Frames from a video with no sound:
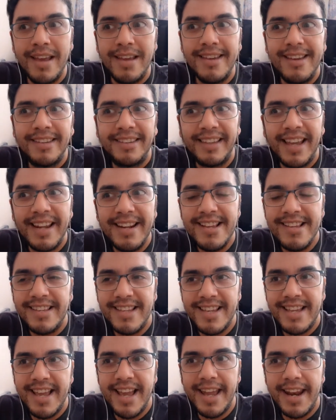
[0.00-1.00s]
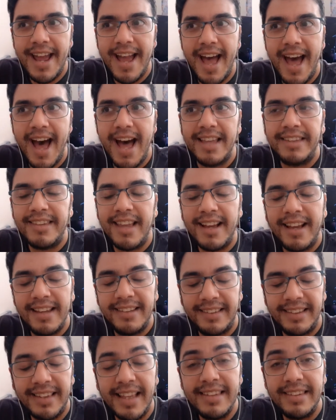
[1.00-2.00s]
Y es que ni siquiera
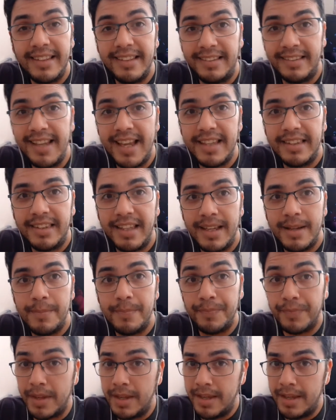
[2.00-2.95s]
Ataque 77,